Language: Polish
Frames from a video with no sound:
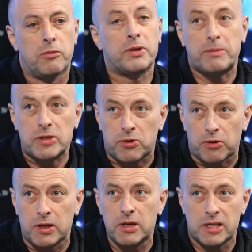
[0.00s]
są po
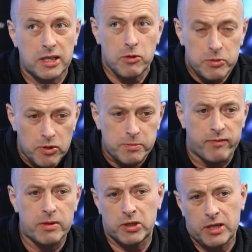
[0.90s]
tamtej stronie i z takimi ludźmi
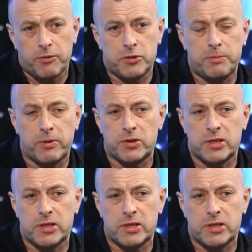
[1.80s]
rozmawiam z ciekawości,